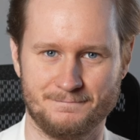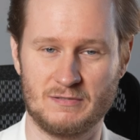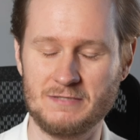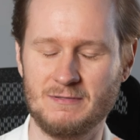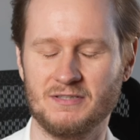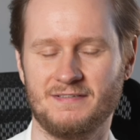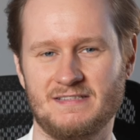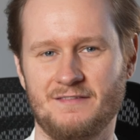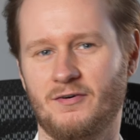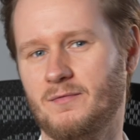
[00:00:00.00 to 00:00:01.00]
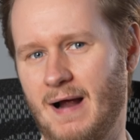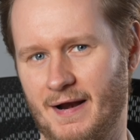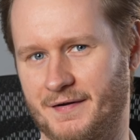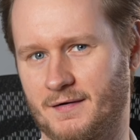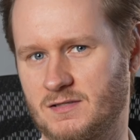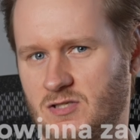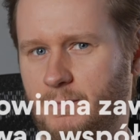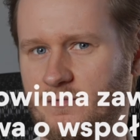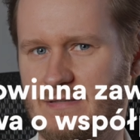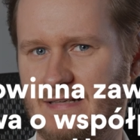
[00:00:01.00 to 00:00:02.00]
Przejdźmy do kwestii formalnych. Co
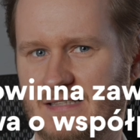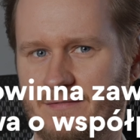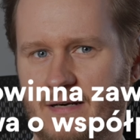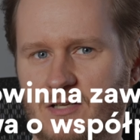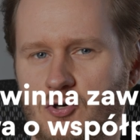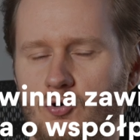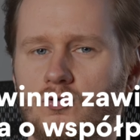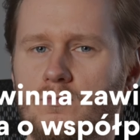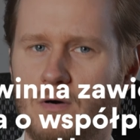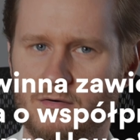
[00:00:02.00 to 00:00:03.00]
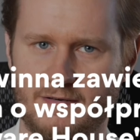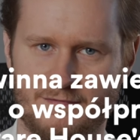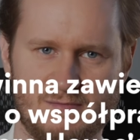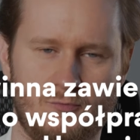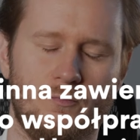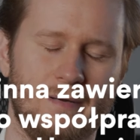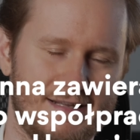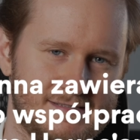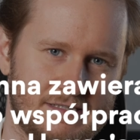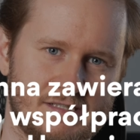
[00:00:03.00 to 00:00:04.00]
powinno zawierać umowa
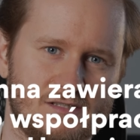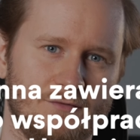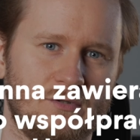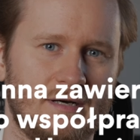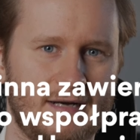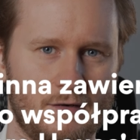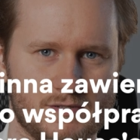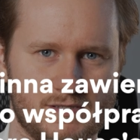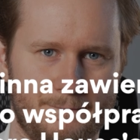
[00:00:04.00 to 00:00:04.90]
współpracy z Software House'em?